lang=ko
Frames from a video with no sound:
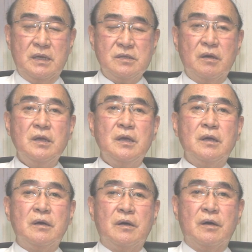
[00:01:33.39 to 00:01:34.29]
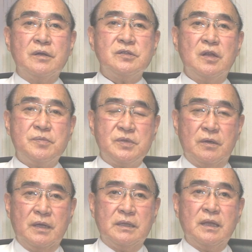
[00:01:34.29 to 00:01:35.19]
그래서 어,
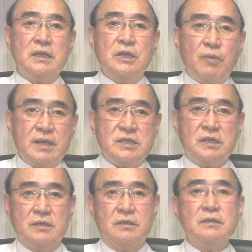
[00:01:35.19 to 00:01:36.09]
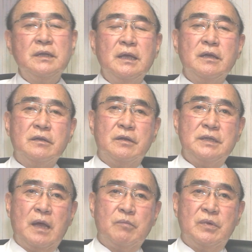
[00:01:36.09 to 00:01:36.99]
전립선을 갖다 이완시키는
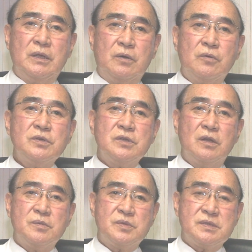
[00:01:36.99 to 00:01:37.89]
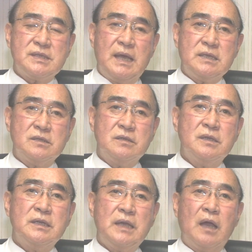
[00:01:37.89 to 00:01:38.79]
이런 약물이 있고 전립선
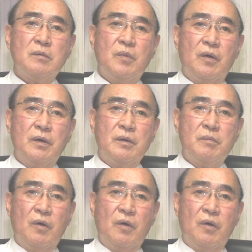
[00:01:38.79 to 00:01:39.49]
사이즈를 약을 먹,